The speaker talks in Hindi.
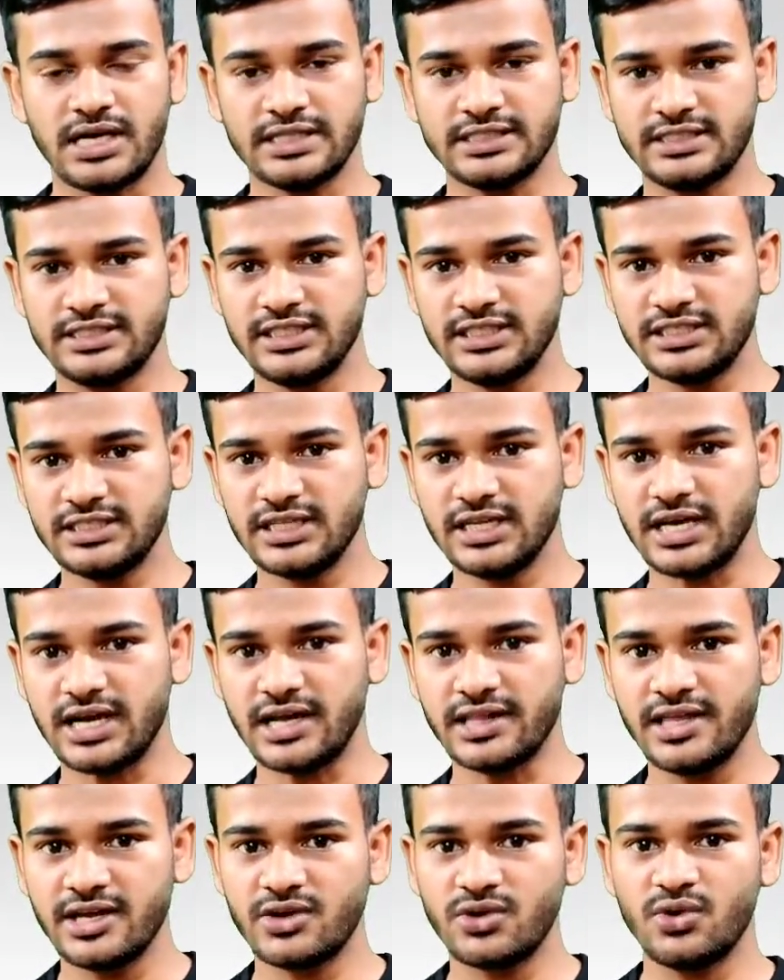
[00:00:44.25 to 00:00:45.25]
अस्सी से
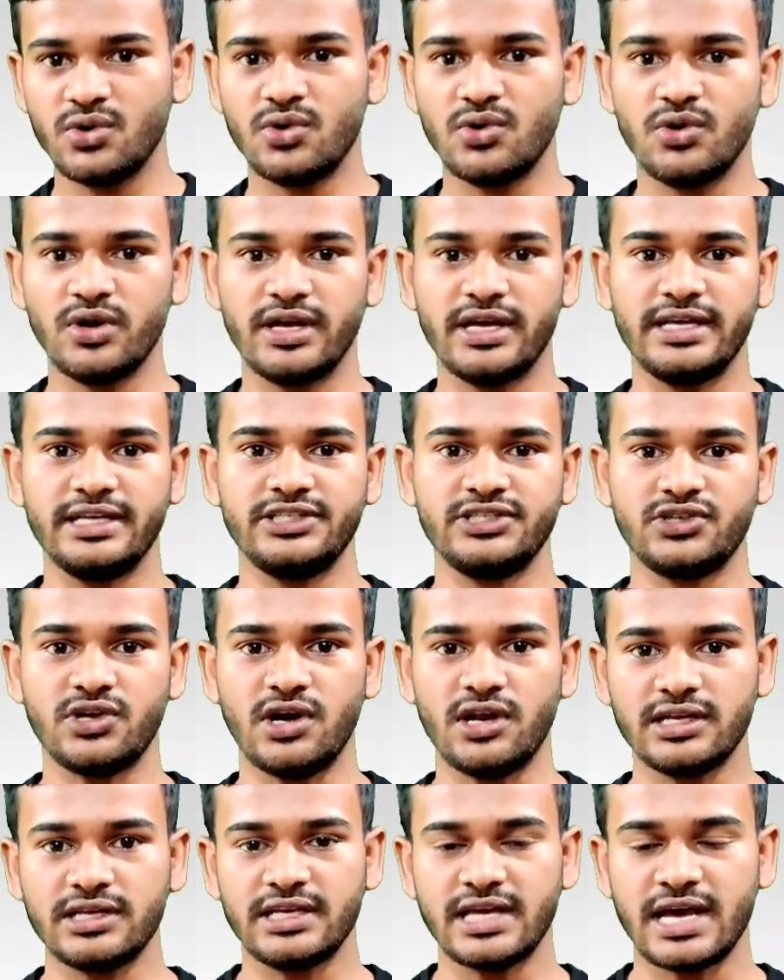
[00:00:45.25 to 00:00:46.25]
अधिक लोगों ने
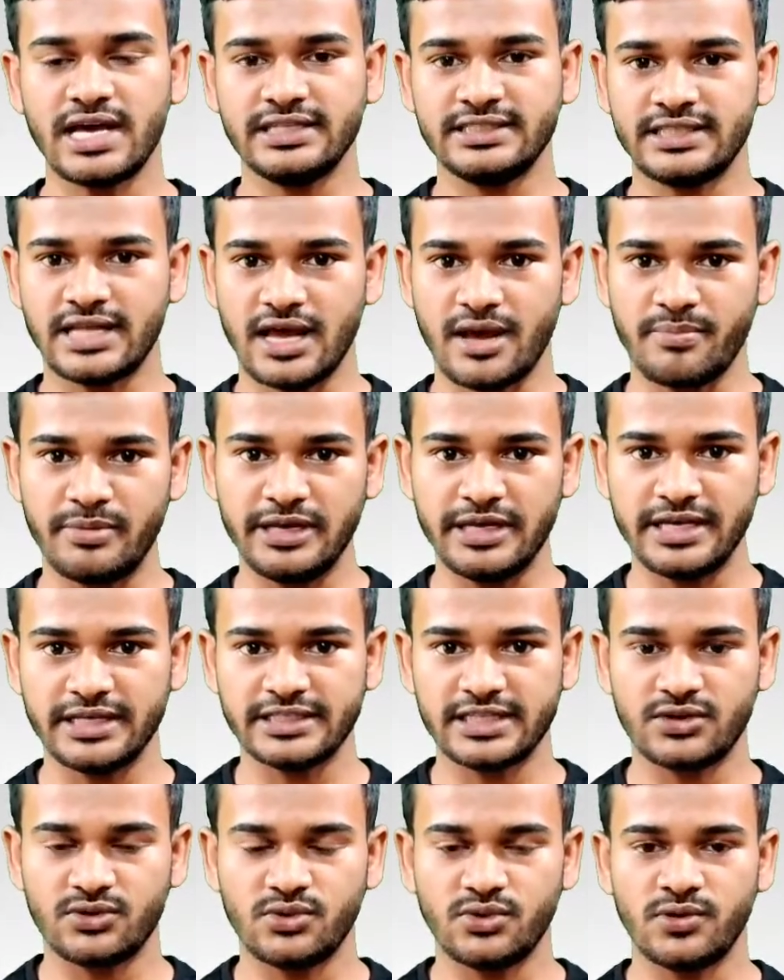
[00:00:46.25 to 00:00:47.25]
इंस्टॉल किया है इस
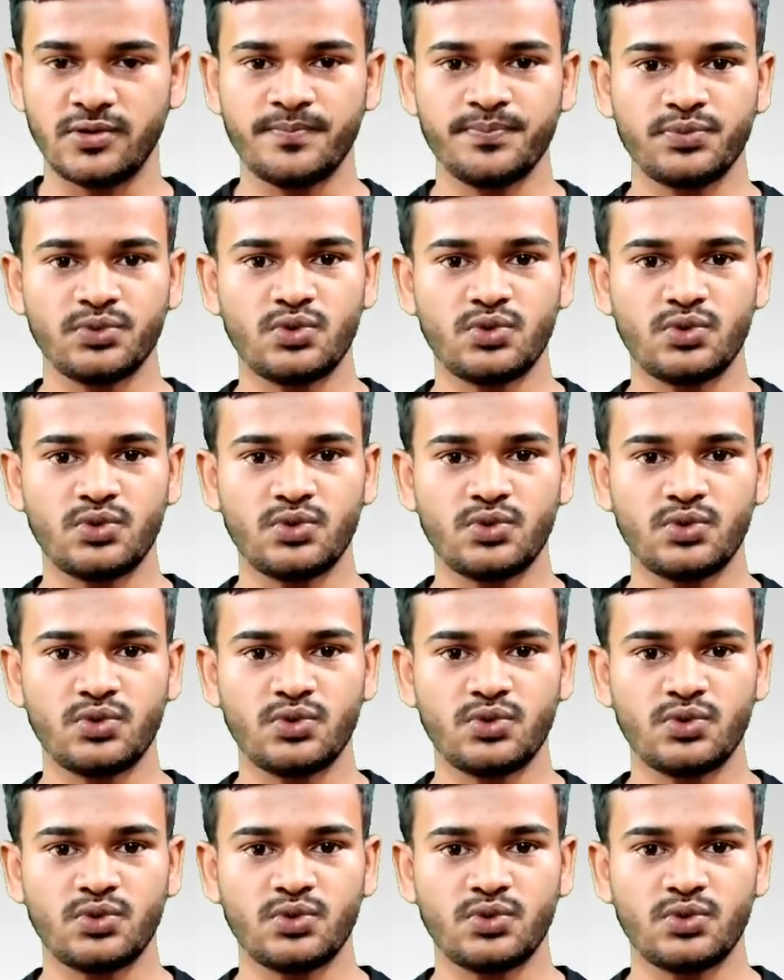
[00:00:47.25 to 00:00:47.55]
एप्लीकेशन को